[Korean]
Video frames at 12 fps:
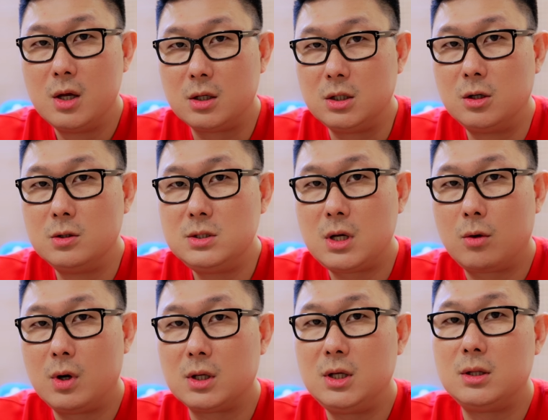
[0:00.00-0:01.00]
이런
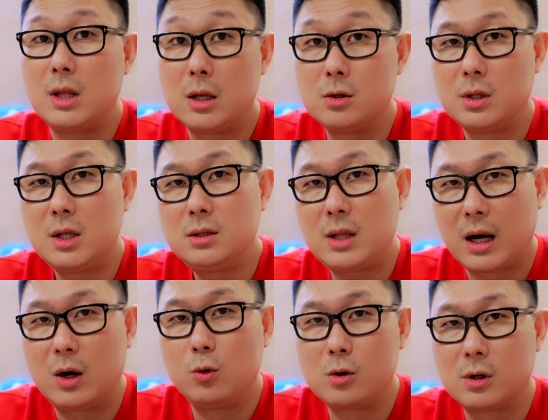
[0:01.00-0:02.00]
상황이 내년엔
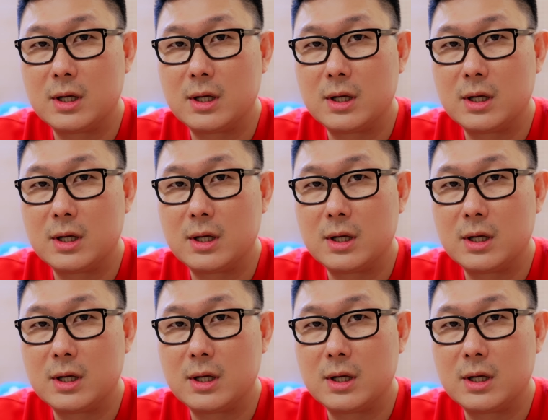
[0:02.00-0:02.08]
다가올 것